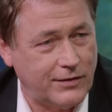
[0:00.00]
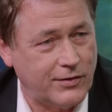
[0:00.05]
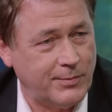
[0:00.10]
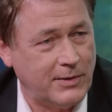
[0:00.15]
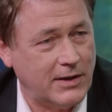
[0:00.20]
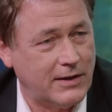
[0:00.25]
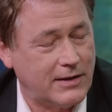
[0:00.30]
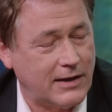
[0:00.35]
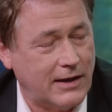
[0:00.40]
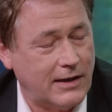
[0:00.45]
zum
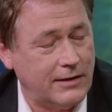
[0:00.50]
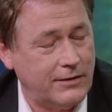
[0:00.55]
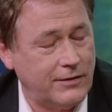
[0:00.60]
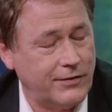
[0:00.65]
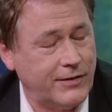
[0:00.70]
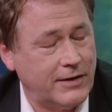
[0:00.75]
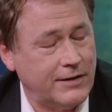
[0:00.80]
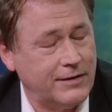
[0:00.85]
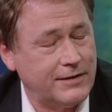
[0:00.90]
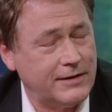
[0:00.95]
Jahr
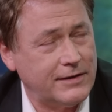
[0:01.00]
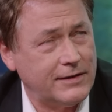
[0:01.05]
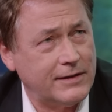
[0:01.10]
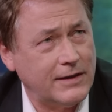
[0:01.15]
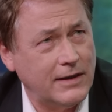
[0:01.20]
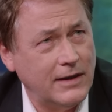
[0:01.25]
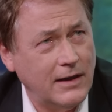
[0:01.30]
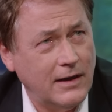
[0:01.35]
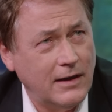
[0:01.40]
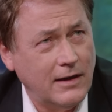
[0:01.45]
2023
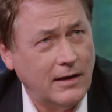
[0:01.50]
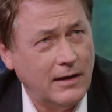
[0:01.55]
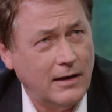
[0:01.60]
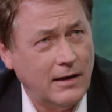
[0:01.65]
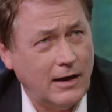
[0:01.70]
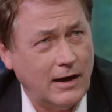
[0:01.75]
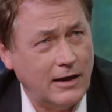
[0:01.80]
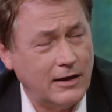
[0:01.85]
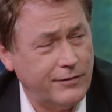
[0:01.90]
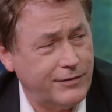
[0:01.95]

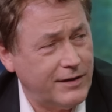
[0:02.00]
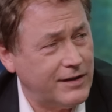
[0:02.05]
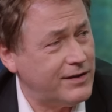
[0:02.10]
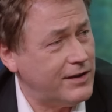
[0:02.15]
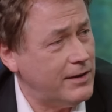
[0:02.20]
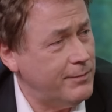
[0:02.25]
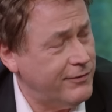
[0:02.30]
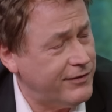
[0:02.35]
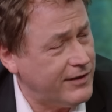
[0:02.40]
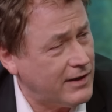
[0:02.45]
eine
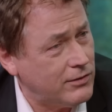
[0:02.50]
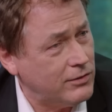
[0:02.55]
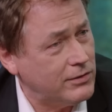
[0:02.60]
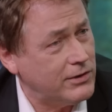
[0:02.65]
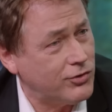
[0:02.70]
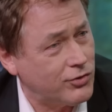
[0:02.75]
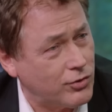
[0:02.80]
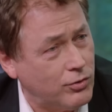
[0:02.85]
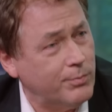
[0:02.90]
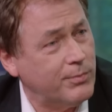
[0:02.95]
Versiebenfachung
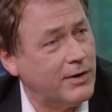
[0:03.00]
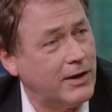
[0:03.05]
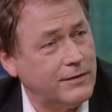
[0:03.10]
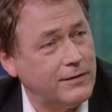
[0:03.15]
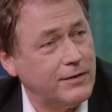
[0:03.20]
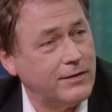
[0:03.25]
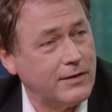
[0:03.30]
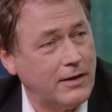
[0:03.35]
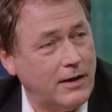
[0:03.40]
des Strompreises